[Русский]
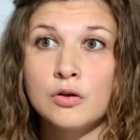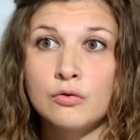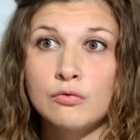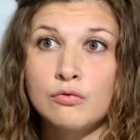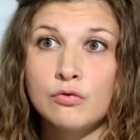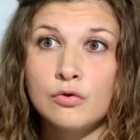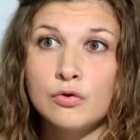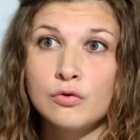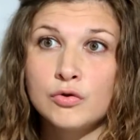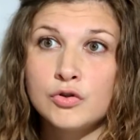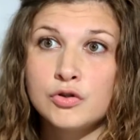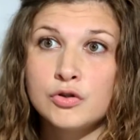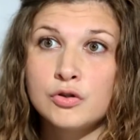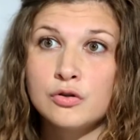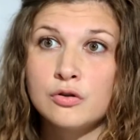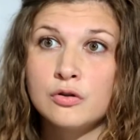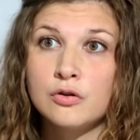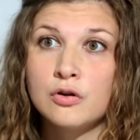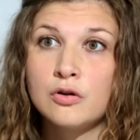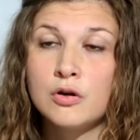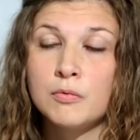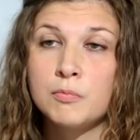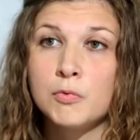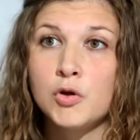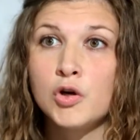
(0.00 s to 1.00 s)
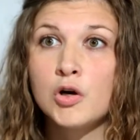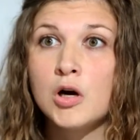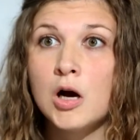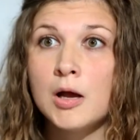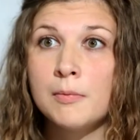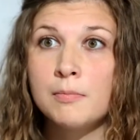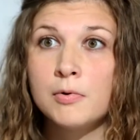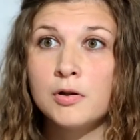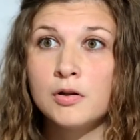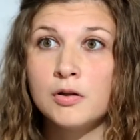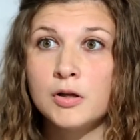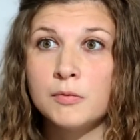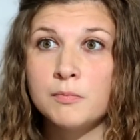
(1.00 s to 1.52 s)
такой очень
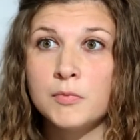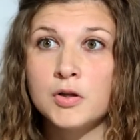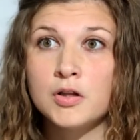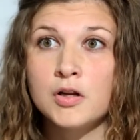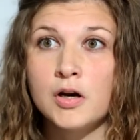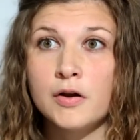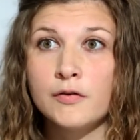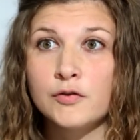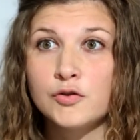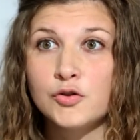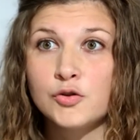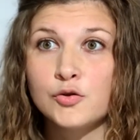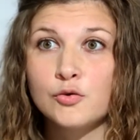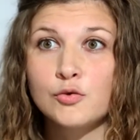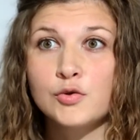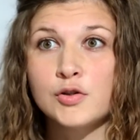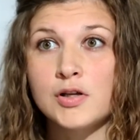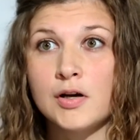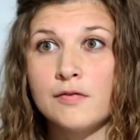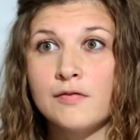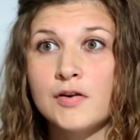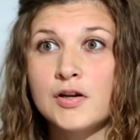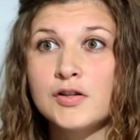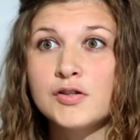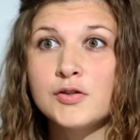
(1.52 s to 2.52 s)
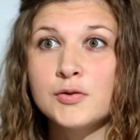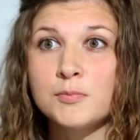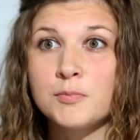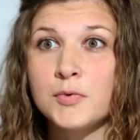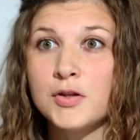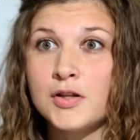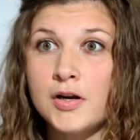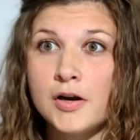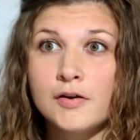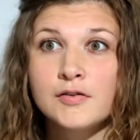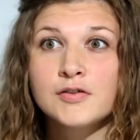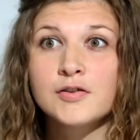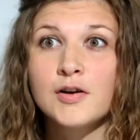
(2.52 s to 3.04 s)
коммуникабельный, мне нравится тусоваться, мне
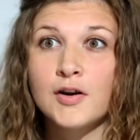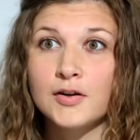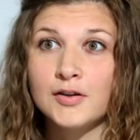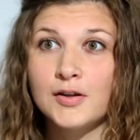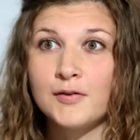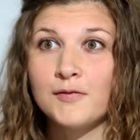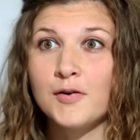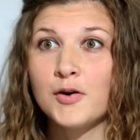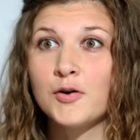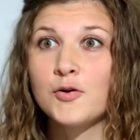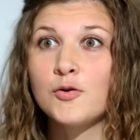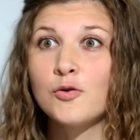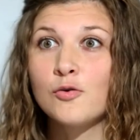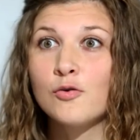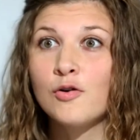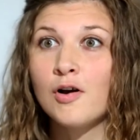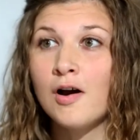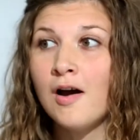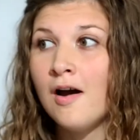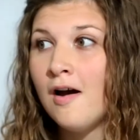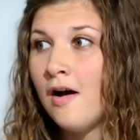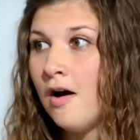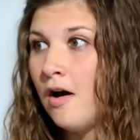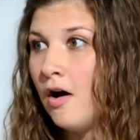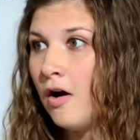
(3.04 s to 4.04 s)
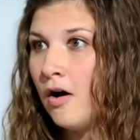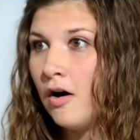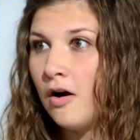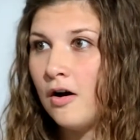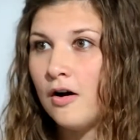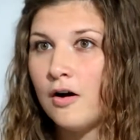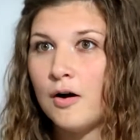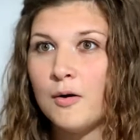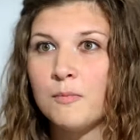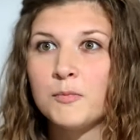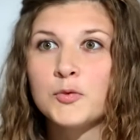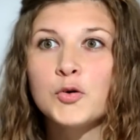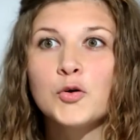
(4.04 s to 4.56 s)
нравится, когда вокруг
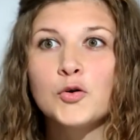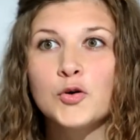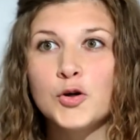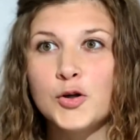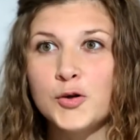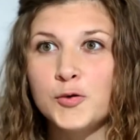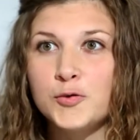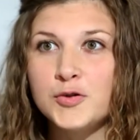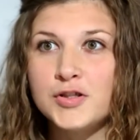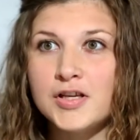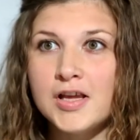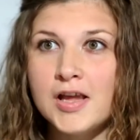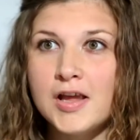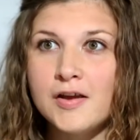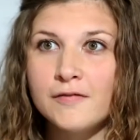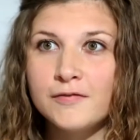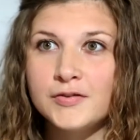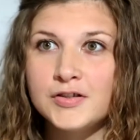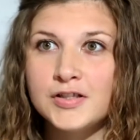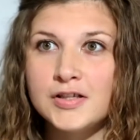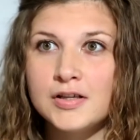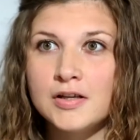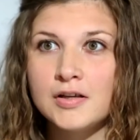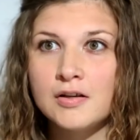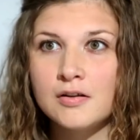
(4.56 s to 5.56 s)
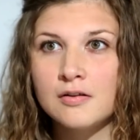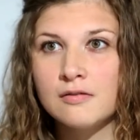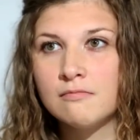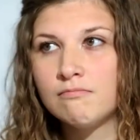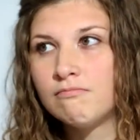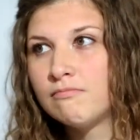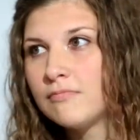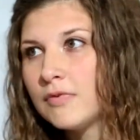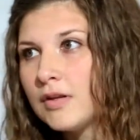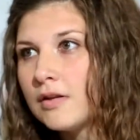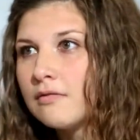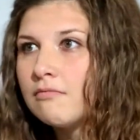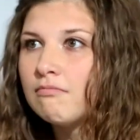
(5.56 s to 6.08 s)
э, много людей, все
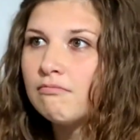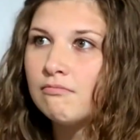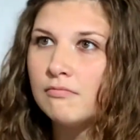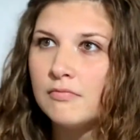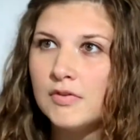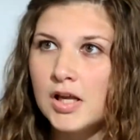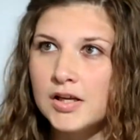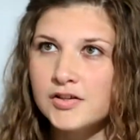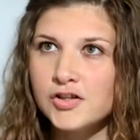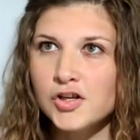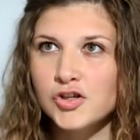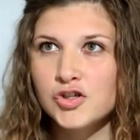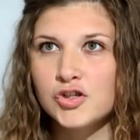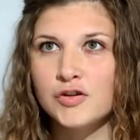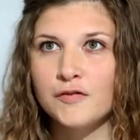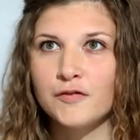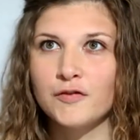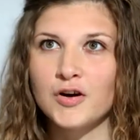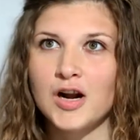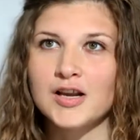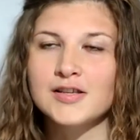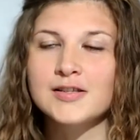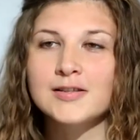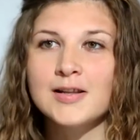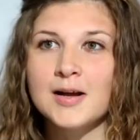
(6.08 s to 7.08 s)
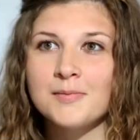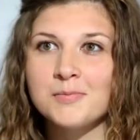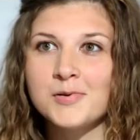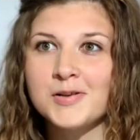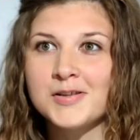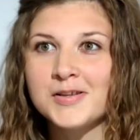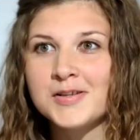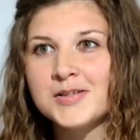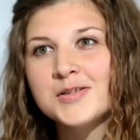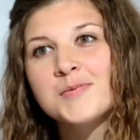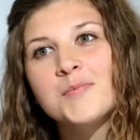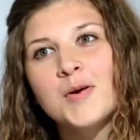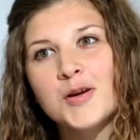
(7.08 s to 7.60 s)
достаточно
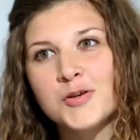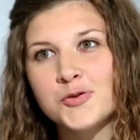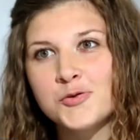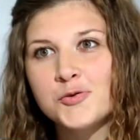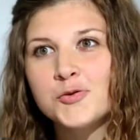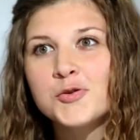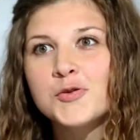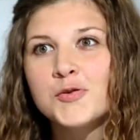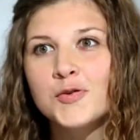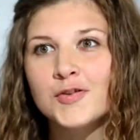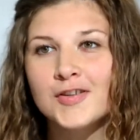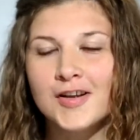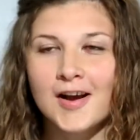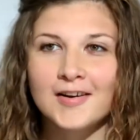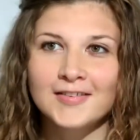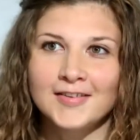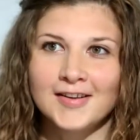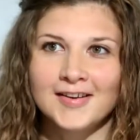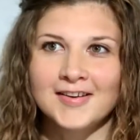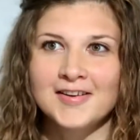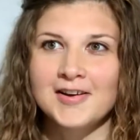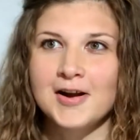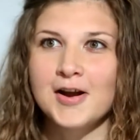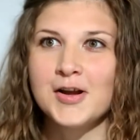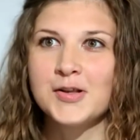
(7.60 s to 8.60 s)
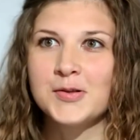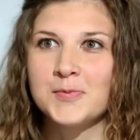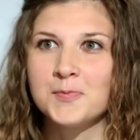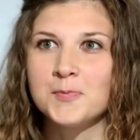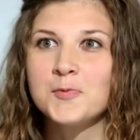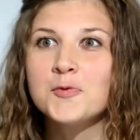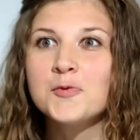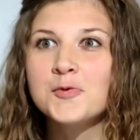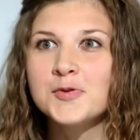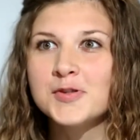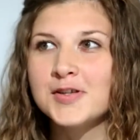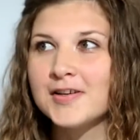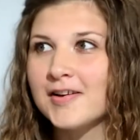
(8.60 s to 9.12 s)
расслабленно себя чувствуют, когда играет
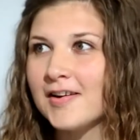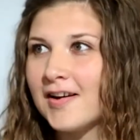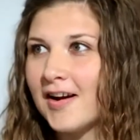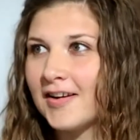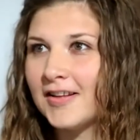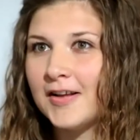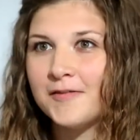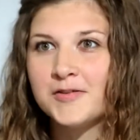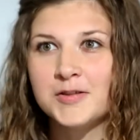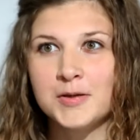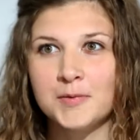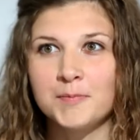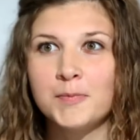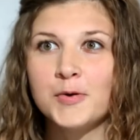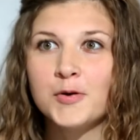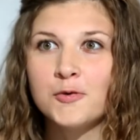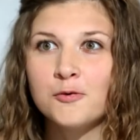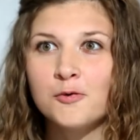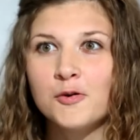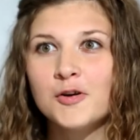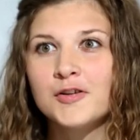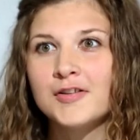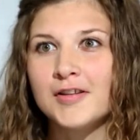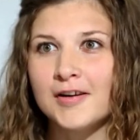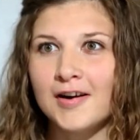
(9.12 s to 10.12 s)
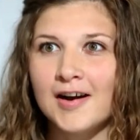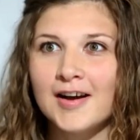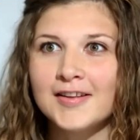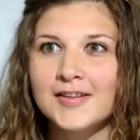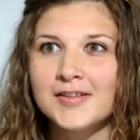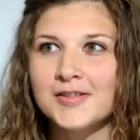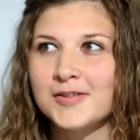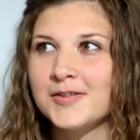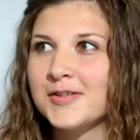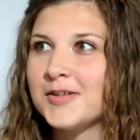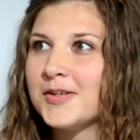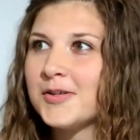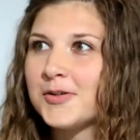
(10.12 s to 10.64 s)
музыка, когда все приходят
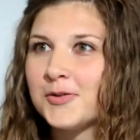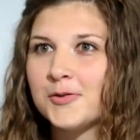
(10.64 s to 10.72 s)
радостные,